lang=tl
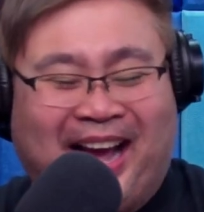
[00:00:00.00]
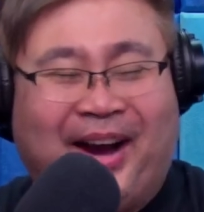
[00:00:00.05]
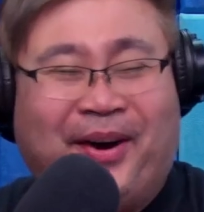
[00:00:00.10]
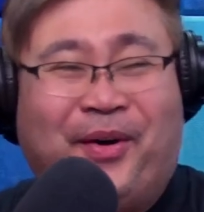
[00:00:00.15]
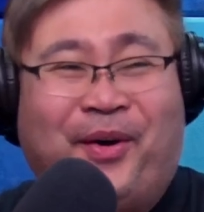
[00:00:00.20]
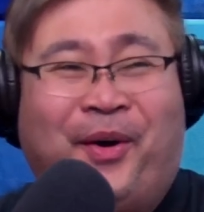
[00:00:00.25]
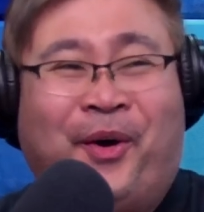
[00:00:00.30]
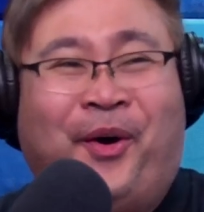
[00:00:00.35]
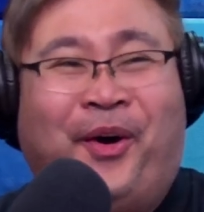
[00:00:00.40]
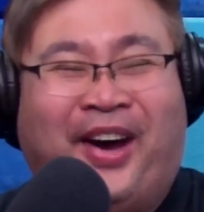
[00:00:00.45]

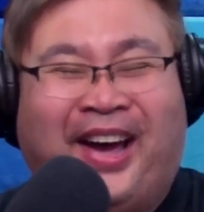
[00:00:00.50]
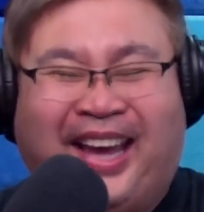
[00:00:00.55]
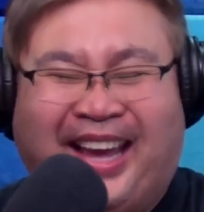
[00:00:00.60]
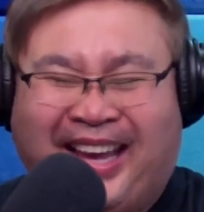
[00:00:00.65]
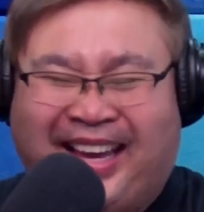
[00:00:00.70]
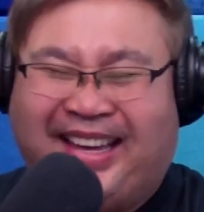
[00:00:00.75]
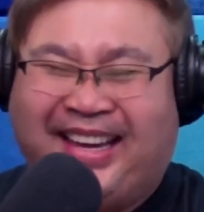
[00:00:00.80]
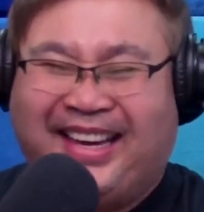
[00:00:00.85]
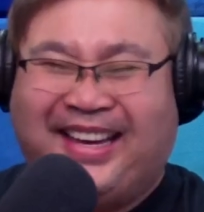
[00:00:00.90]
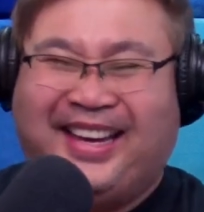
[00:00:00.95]
OA.
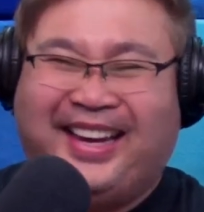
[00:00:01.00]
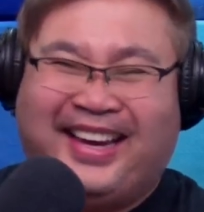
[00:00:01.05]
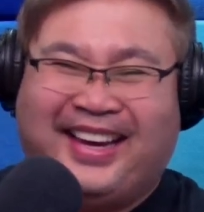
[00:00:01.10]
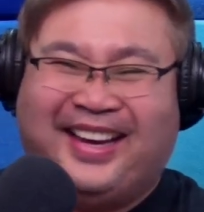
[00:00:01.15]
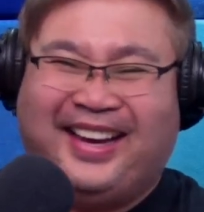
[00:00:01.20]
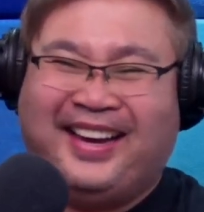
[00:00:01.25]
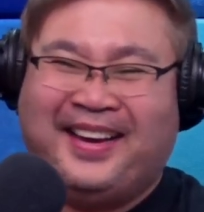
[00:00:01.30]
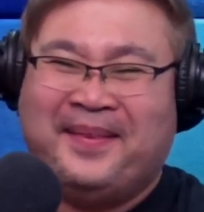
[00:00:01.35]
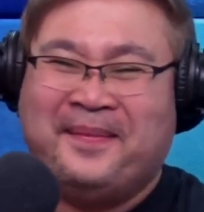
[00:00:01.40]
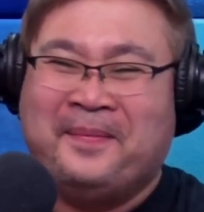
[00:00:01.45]

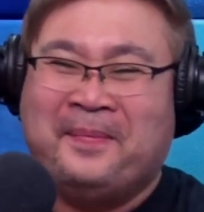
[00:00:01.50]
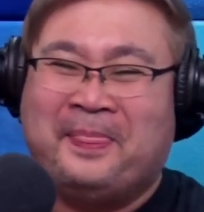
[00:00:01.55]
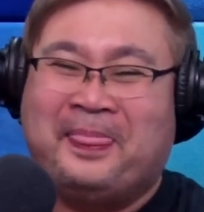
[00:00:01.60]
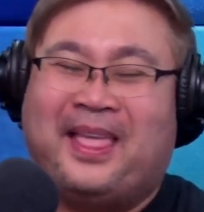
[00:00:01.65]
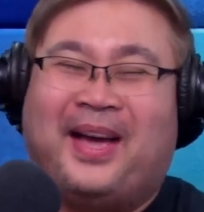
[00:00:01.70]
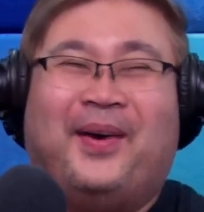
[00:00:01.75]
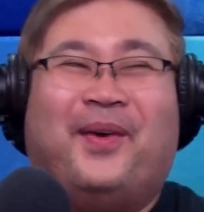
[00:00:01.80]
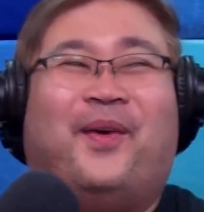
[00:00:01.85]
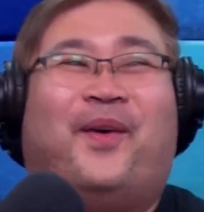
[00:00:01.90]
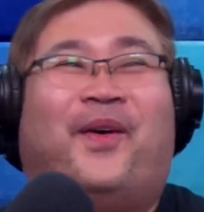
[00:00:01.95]

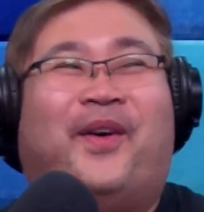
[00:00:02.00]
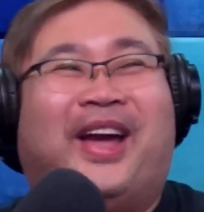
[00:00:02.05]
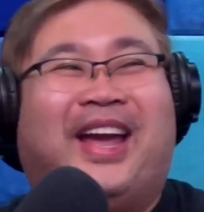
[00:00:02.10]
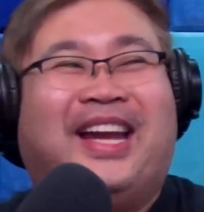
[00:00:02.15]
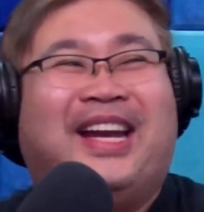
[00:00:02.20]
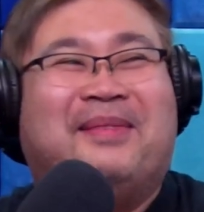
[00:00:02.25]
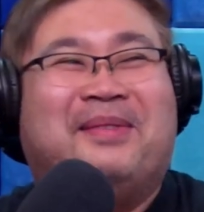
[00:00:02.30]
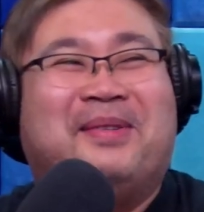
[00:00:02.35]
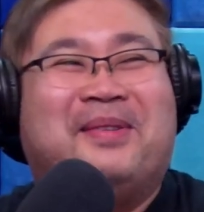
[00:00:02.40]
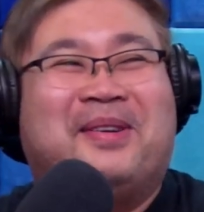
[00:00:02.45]
ang OA
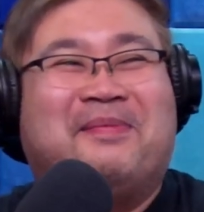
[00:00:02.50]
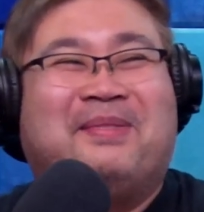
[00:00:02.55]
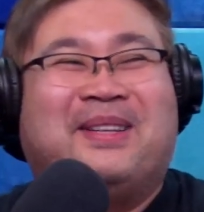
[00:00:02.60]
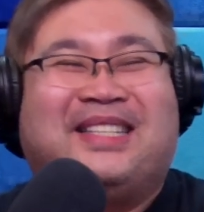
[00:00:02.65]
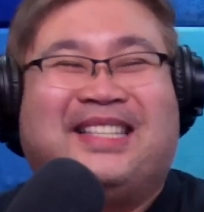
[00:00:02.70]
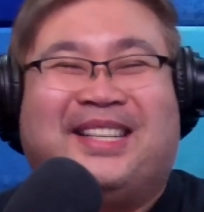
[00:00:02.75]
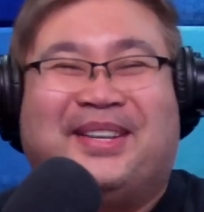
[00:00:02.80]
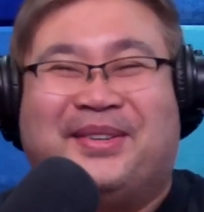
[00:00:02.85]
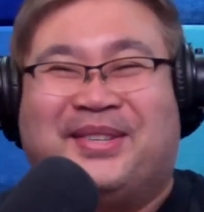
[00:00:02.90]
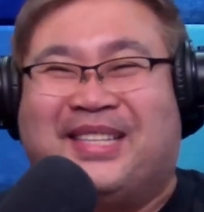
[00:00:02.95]
naman
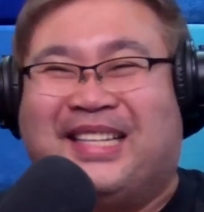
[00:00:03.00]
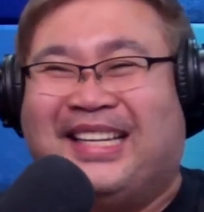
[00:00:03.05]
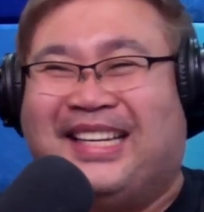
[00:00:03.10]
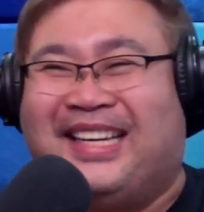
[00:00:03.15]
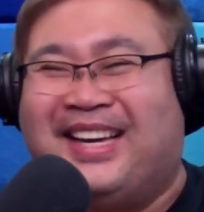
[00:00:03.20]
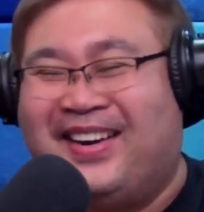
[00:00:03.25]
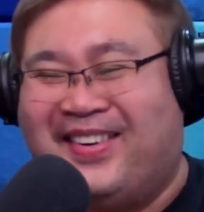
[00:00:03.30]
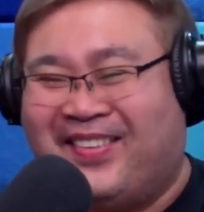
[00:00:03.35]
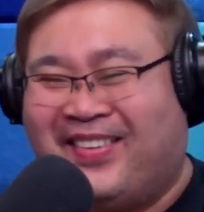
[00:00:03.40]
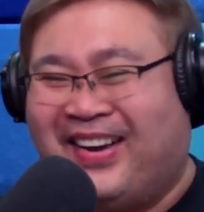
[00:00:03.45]

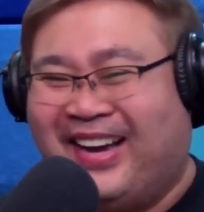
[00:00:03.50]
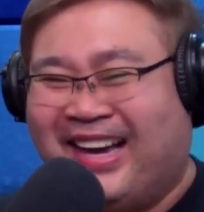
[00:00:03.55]
magpasigaw-sigaw.